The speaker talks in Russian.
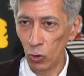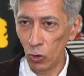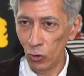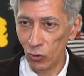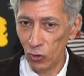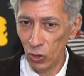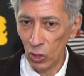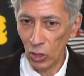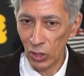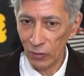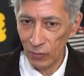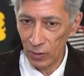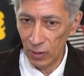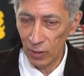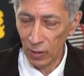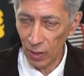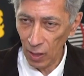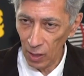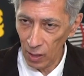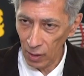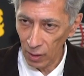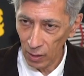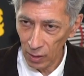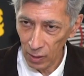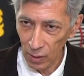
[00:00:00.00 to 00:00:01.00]
готовит
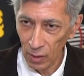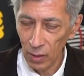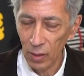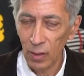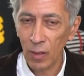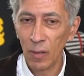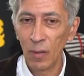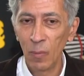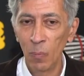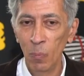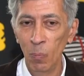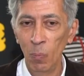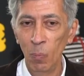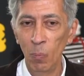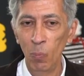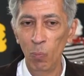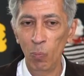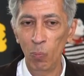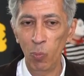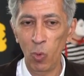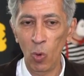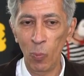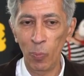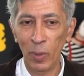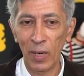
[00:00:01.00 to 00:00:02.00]
сейчас
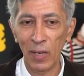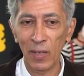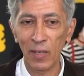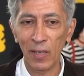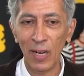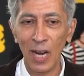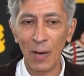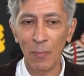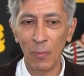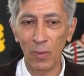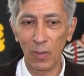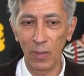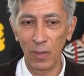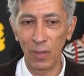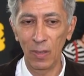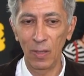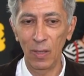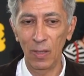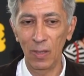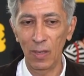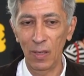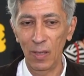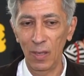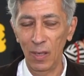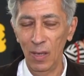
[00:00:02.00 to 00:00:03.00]
переводчиков
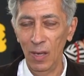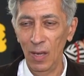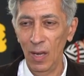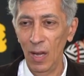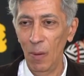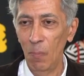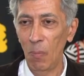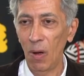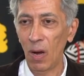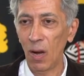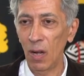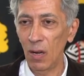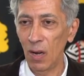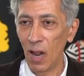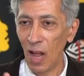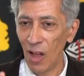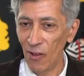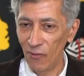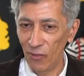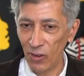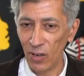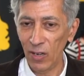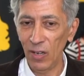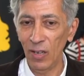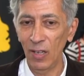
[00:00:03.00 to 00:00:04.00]
жестового языка
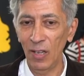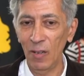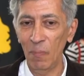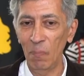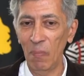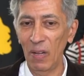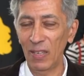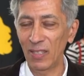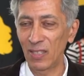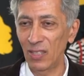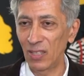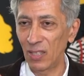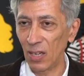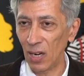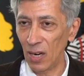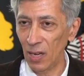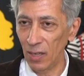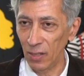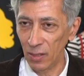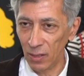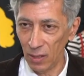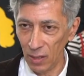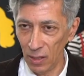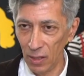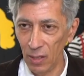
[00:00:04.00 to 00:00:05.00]
по
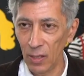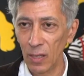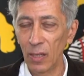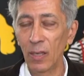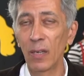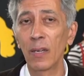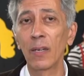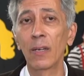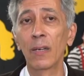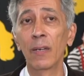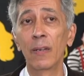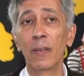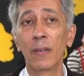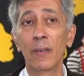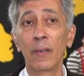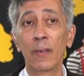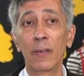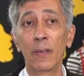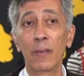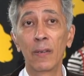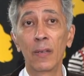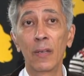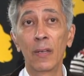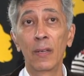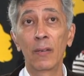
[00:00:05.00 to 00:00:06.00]
программе
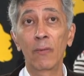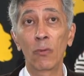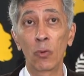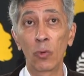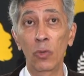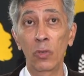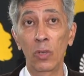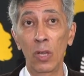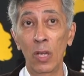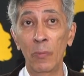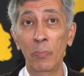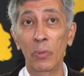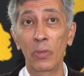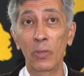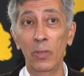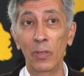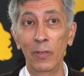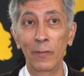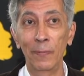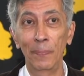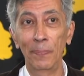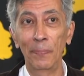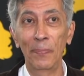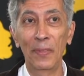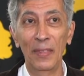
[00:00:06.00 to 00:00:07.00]

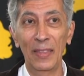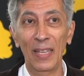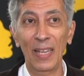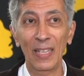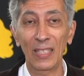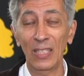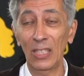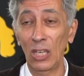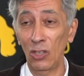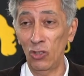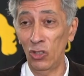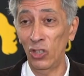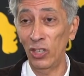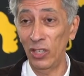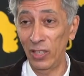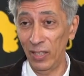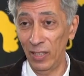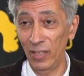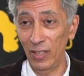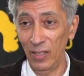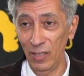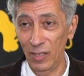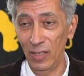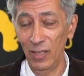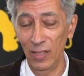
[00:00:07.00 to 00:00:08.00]
«Бакалавр».
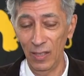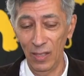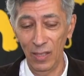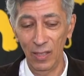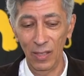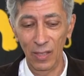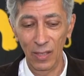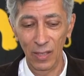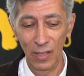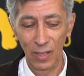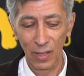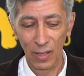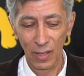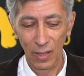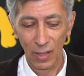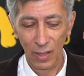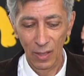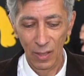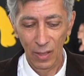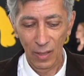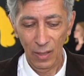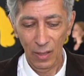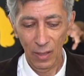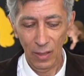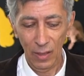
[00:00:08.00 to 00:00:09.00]
Я был
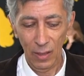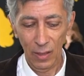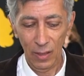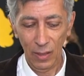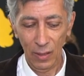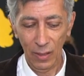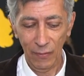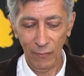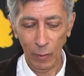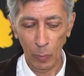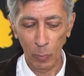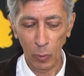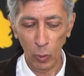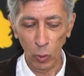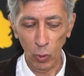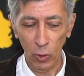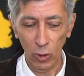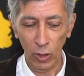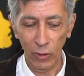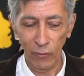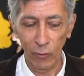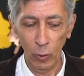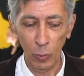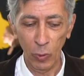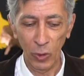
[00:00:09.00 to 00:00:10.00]
на защите
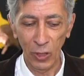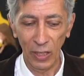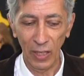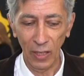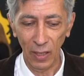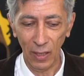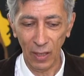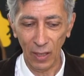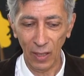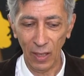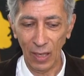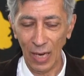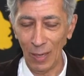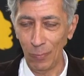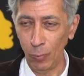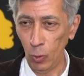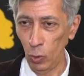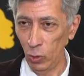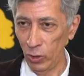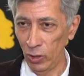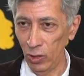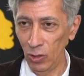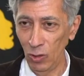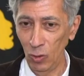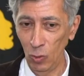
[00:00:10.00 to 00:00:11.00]
выпускных работ
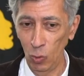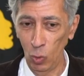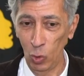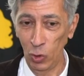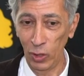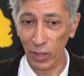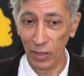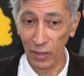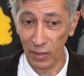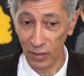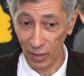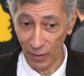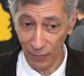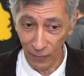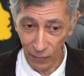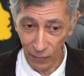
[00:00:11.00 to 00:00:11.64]
студентов,